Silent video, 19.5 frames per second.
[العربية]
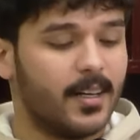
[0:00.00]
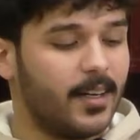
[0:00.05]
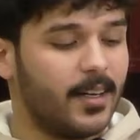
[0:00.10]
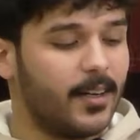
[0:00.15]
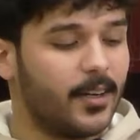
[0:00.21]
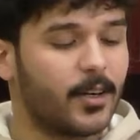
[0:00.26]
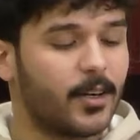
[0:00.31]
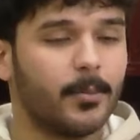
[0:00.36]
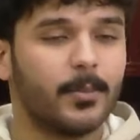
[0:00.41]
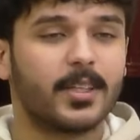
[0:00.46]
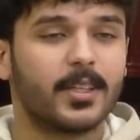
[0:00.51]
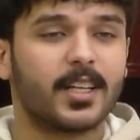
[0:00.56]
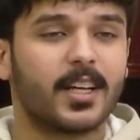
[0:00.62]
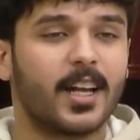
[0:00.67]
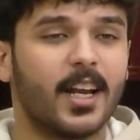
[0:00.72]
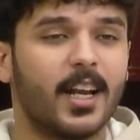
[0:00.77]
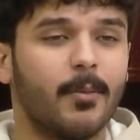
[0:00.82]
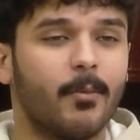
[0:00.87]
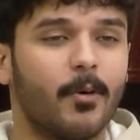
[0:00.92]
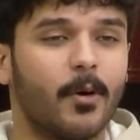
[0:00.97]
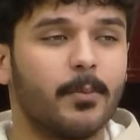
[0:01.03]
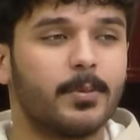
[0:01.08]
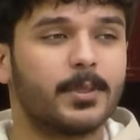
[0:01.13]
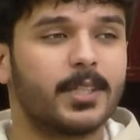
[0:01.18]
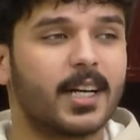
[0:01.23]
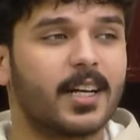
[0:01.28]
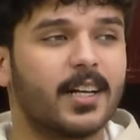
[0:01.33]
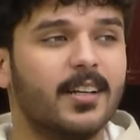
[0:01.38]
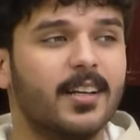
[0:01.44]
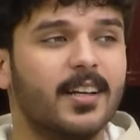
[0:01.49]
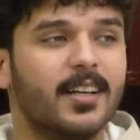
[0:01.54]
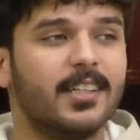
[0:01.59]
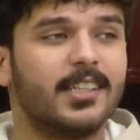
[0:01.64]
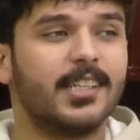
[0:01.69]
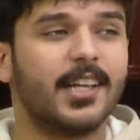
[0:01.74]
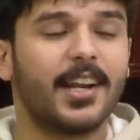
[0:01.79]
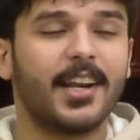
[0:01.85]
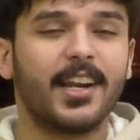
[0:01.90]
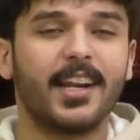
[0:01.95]
انكم تتكلمون بشكل
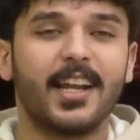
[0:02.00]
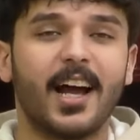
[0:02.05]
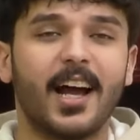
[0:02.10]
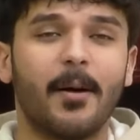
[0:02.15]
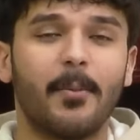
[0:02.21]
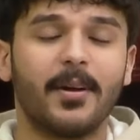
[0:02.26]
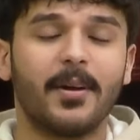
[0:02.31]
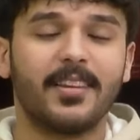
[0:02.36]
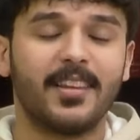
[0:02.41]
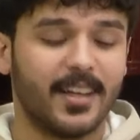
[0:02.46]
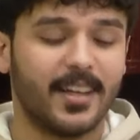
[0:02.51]
سري ابد